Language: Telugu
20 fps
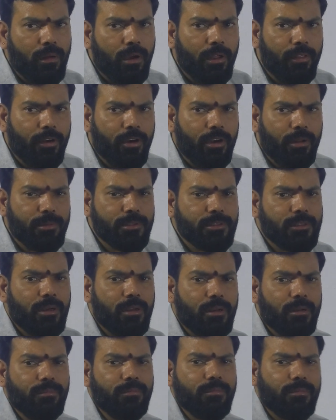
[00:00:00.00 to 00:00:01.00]
అందరూ
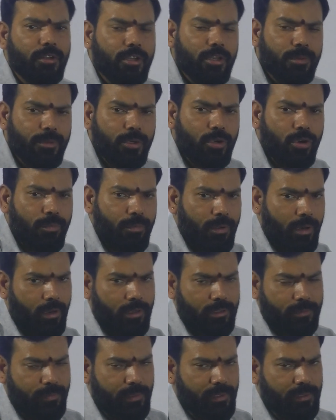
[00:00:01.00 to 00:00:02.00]
నమస్కారం నేను మీ కొమ్మర్
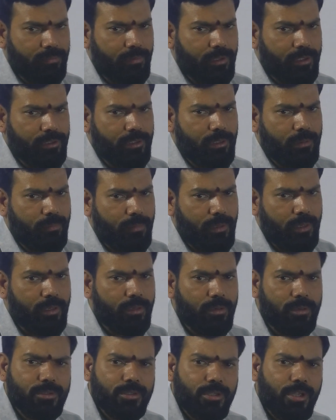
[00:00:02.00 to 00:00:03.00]
రాజ్ భద్వా శర్మ
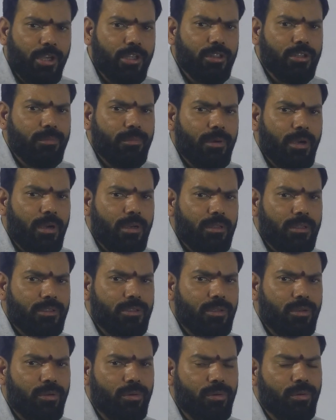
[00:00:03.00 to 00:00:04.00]
ఈరోజు కేతు
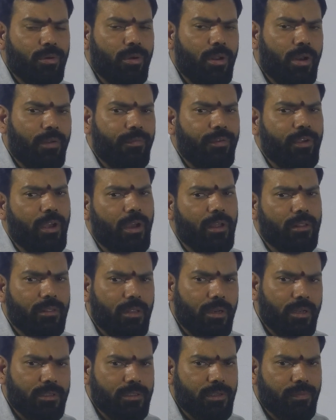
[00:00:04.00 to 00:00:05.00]
మహాదశలో రవి
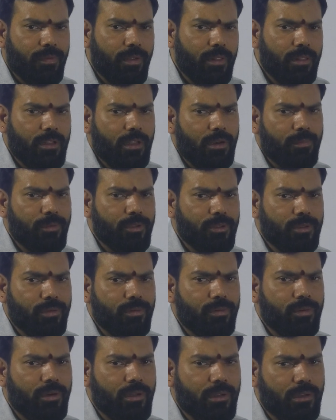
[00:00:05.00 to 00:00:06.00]
అంతరశ ఫలితాలు మొత్తం
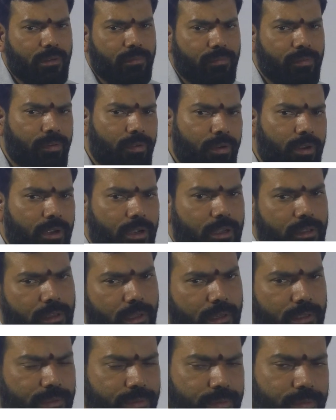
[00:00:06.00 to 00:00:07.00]
కూడా వివరంగా
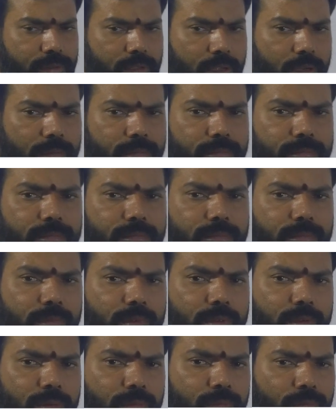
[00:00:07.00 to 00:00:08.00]
తెలుసుకుందాం
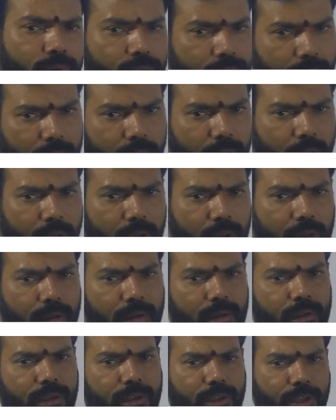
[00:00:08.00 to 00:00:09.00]
ముఖ్యంగా
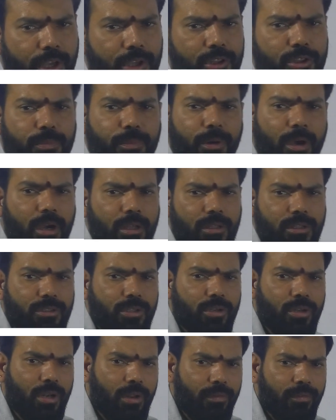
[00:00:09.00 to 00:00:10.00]
కేతు
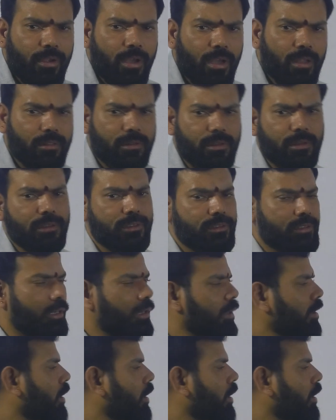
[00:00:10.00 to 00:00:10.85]
మహాదశలో రవి అంతరశ